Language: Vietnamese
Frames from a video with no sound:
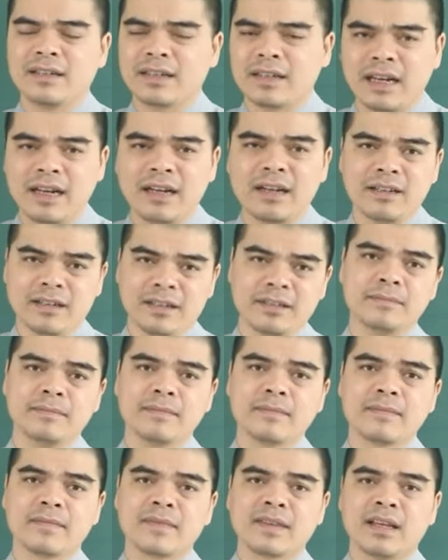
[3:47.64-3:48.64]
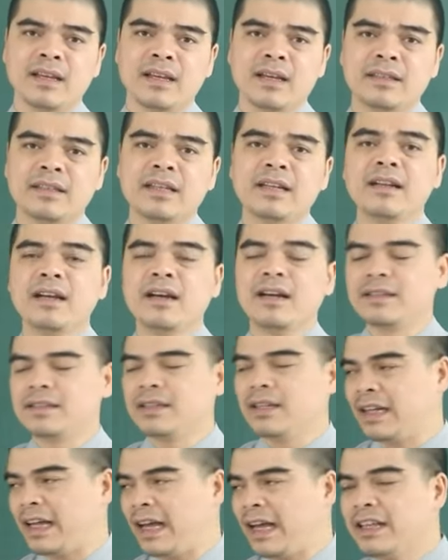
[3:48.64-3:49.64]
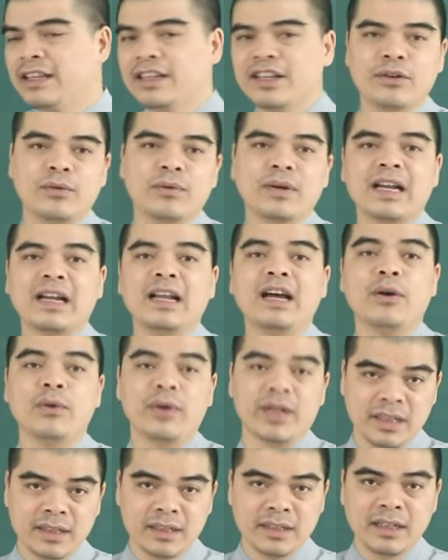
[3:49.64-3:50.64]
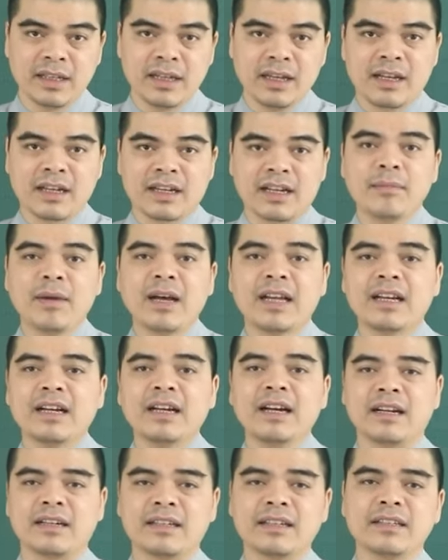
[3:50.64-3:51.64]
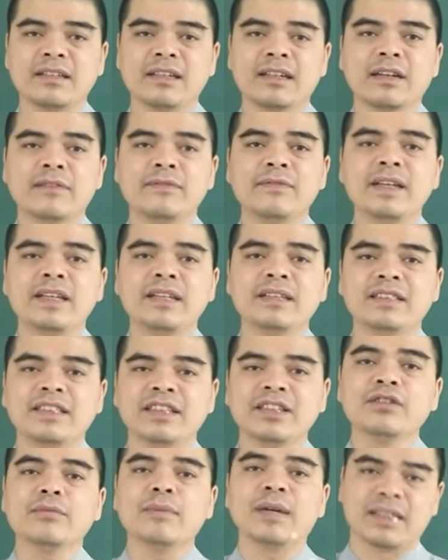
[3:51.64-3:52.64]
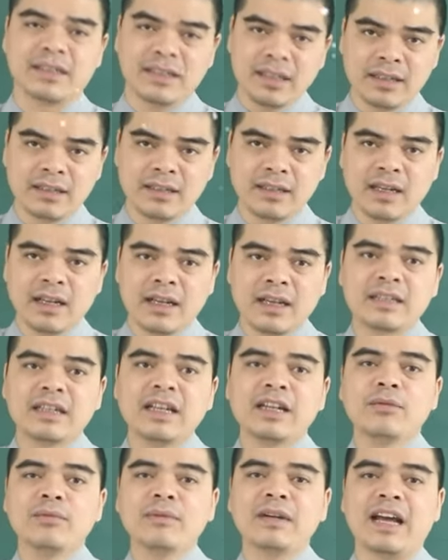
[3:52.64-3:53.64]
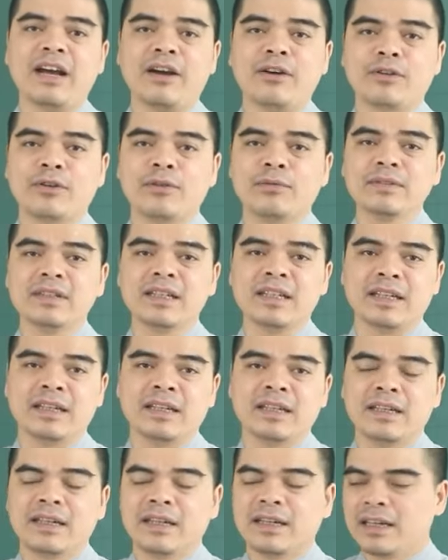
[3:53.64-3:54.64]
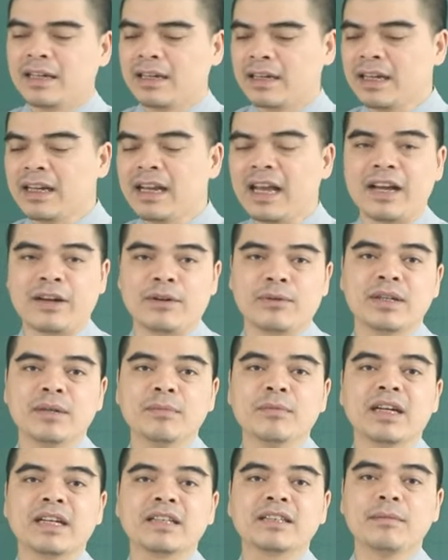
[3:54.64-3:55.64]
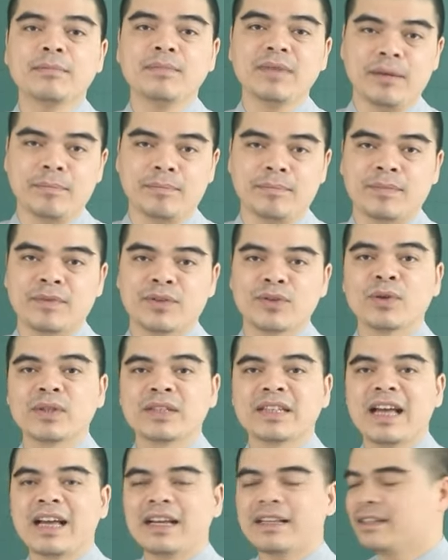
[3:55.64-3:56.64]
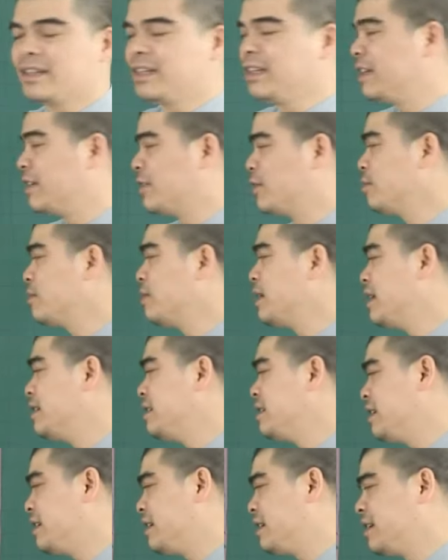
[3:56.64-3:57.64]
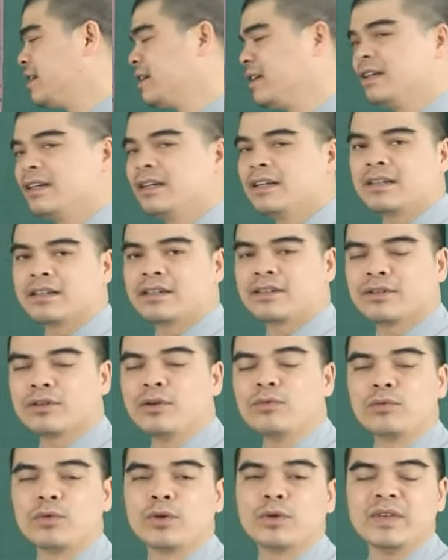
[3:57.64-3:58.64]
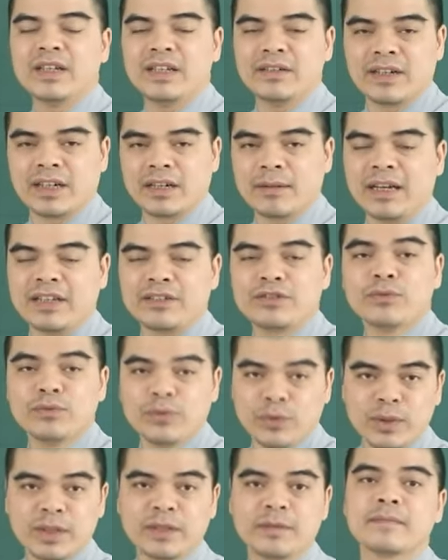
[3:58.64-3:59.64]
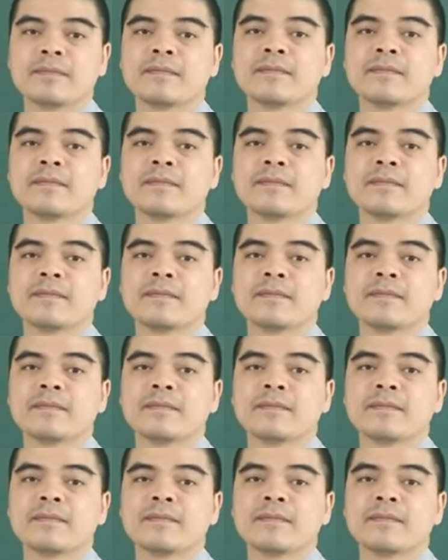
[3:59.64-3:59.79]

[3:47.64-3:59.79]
khá là lớn tiền lời tiền lãi thì cũng khá là hậu hĩnh các bạn đã khẳng định được cái vị trí của bản thân nên lúc nào cũng gì khách hàng cũng đến một cách tấp nập đối tác thì cũng đến gì cùng quý vị và các bạn chung vui